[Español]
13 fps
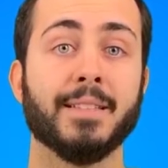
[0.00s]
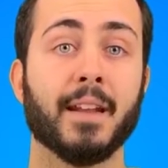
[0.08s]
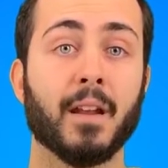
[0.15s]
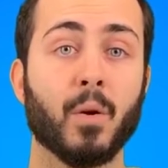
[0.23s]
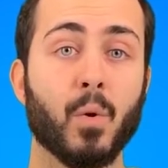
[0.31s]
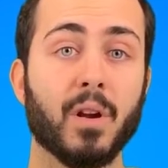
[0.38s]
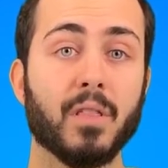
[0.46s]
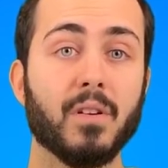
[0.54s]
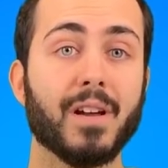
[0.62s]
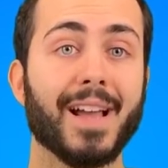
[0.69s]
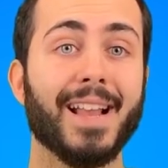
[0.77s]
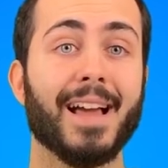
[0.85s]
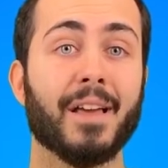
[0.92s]
Te
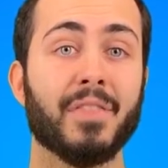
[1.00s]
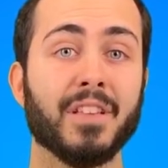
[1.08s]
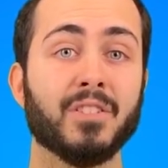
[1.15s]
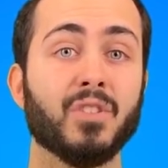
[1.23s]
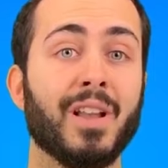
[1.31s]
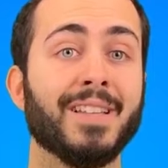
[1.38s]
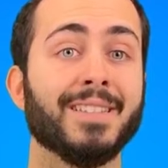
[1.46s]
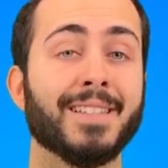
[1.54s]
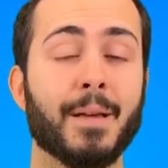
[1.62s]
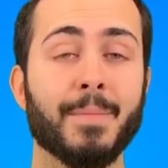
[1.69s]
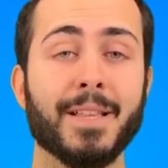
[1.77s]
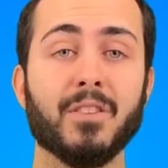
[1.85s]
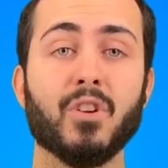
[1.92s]
recuerdo que el acceso al
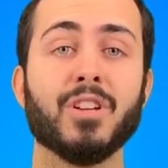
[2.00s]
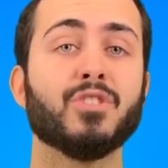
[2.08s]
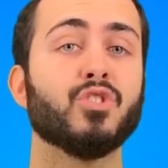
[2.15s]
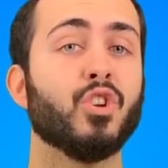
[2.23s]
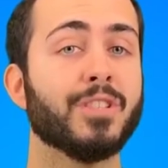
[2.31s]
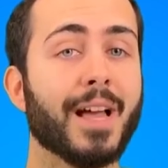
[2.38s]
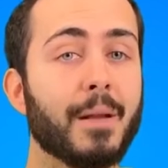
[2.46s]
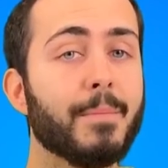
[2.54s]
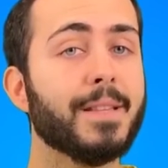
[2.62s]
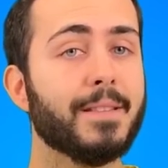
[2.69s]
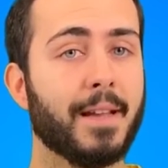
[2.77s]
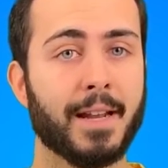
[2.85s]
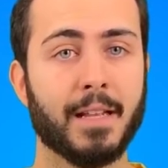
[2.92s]
entrenamiento es
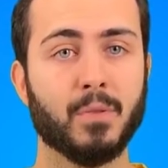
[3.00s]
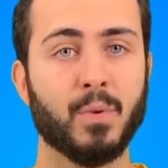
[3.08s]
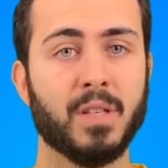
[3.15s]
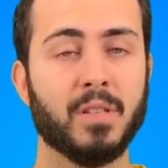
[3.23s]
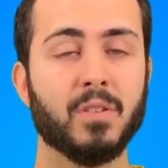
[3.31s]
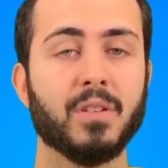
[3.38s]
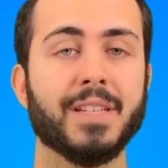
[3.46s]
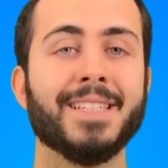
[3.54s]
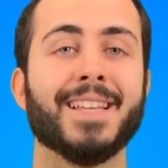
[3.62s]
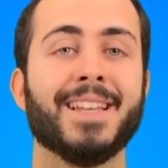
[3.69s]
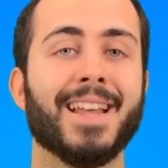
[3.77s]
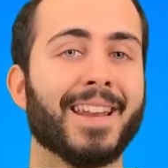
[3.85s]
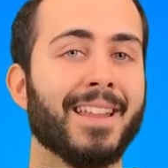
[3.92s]
totalmente gratuito y
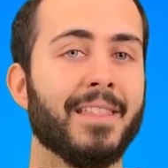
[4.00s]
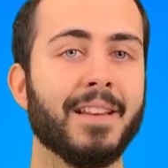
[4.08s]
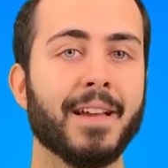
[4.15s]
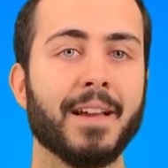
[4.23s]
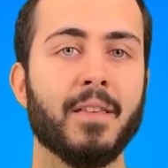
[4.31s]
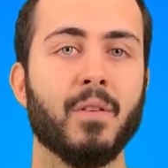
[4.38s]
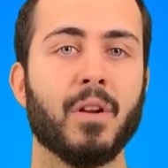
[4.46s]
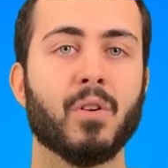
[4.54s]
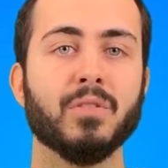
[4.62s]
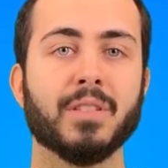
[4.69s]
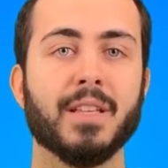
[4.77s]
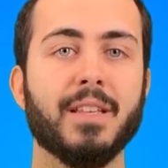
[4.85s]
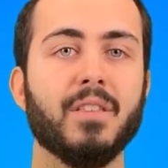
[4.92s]
serás redirigido al
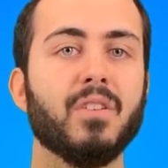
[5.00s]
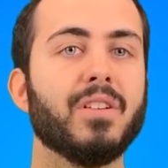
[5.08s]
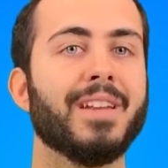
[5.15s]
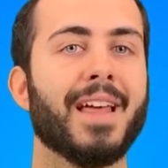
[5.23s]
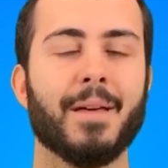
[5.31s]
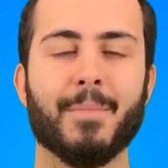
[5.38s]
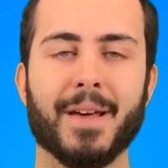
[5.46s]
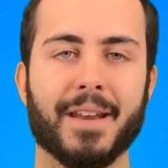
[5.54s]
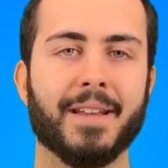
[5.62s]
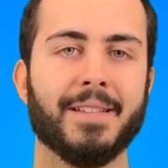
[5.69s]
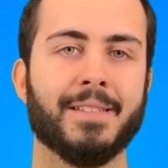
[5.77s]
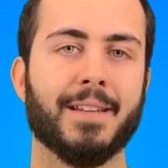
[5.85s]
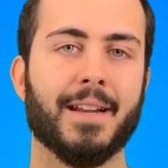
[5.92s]
contenido nada más
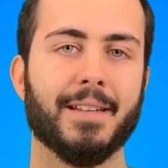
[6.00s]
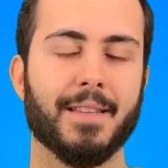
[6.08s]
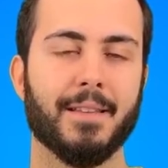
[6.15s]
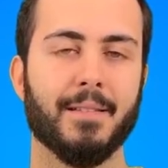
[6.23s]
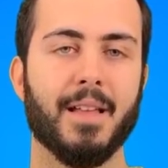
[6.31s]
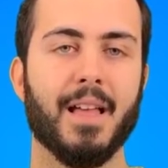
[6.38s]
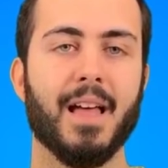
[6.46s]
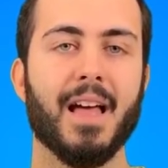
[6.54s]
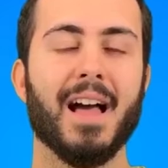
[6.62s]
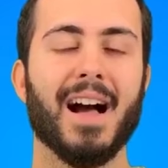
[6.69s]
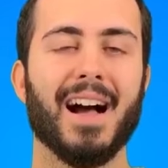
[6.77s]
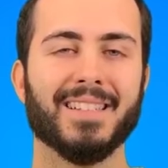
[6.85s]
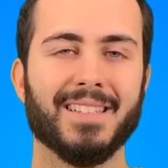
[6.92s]
registrarte.
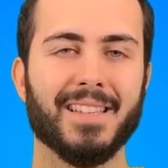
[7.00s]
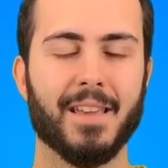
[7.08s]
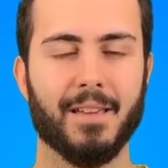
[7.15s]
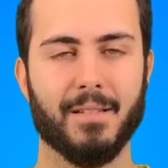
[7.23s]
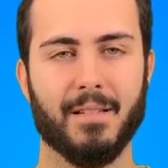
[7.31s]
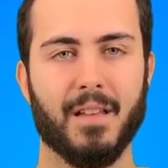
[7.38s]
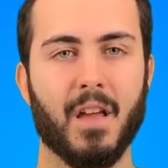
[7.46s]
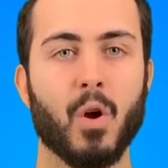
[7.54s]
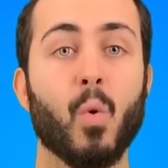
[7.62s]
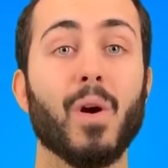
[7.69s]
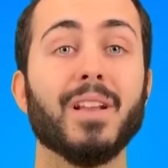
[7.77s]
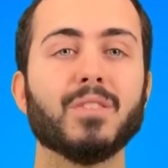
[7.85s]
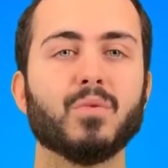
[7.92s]
Así que,
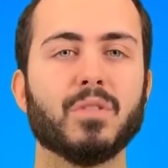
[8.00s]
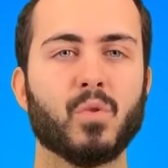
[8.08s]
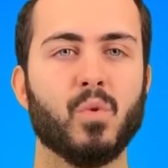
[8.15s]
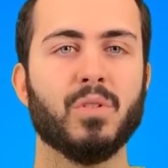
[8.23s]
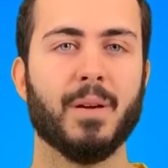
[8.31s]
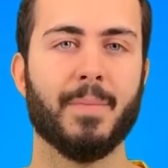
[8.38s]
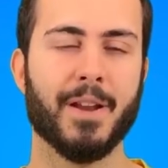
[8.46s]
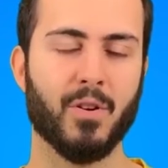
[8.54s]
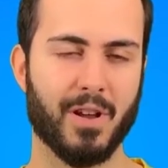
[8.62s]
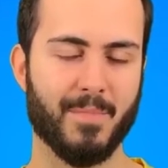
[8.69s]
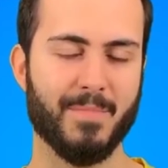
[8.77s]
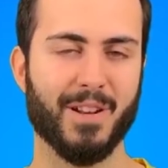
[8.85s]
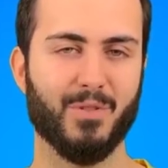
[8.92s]
¿Cuál es tu excusa para
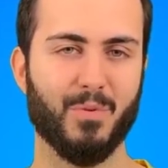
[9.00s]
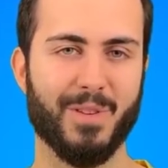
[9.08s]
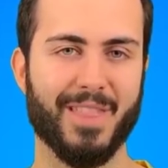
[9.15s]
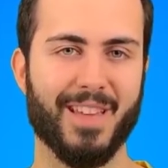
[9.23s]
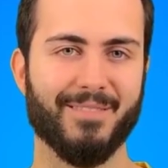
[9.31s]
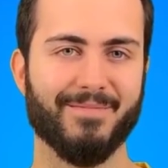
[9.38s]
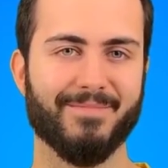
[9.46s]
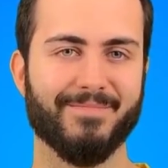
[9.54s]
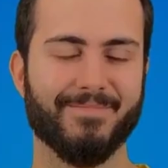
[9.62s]
no cambiar tu vida?